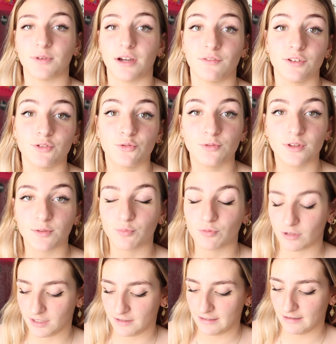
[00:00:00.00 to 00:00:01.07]
bah en fait tout est pour
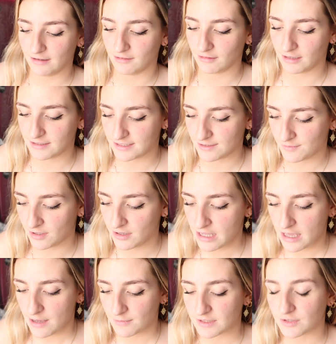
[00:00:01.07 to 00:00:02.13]
l'été hein, quasiment
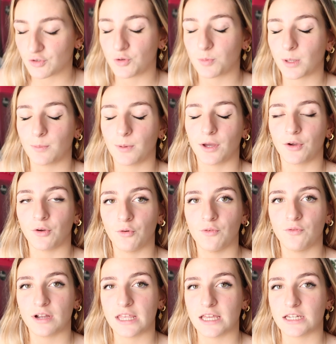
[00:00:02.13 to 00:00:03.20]
Parce que je prépare un gros
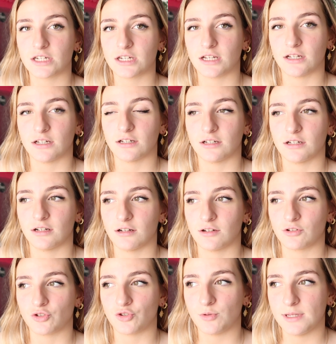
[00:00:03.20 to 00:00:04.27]
voyage euh,
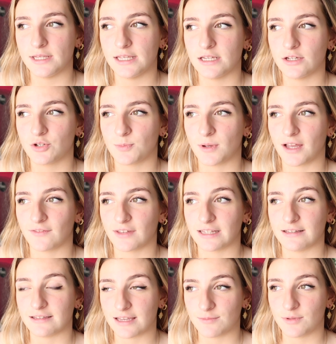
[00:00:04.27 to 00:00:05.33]
en juillet, je pars avec
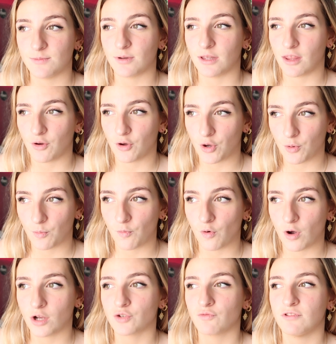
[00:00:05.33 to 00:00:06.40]
des amis pendant un
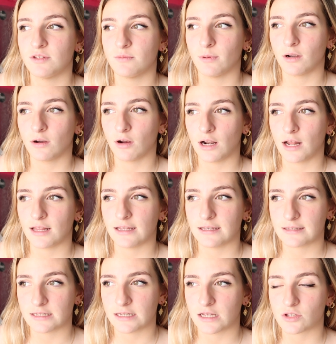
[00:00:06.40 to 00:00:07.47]
mois Je vous dis pas encore la
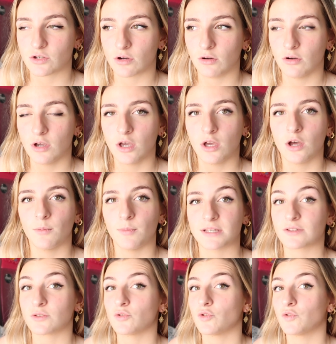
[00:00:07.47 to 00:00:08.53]
destination
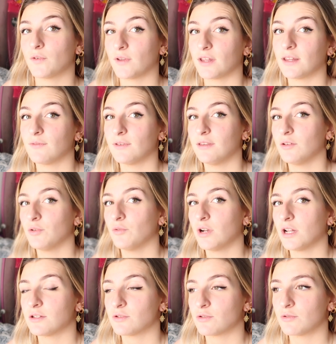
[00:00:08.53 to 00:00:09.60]
parce que je vais faire des vidéos
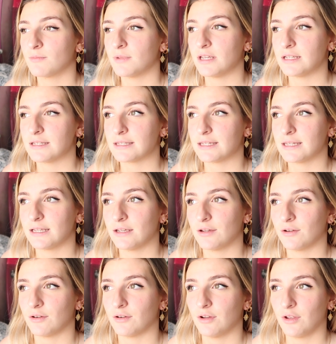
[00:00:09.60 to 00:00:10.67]
là-dessus mais c'est...
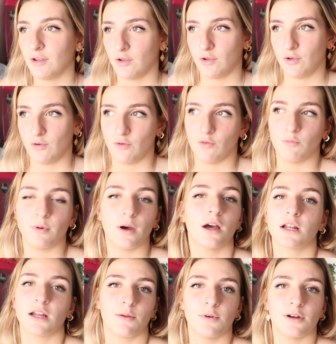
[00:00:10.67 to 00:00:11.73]
Euh, on part
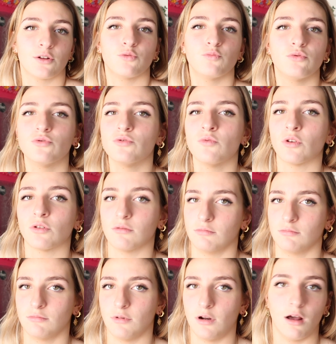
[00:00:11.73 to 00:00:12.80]
clairement à l'autre bout du monde.
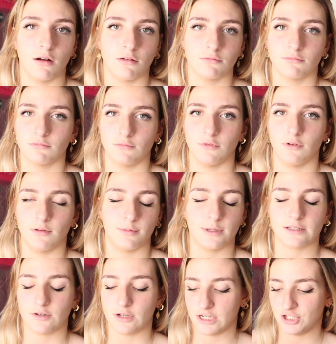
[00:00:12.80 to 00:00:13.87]
Voilà, ah, on va pas
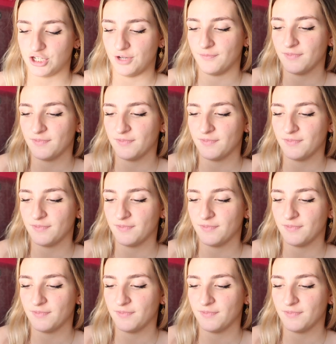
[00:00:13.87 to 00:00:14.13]
se le cacher.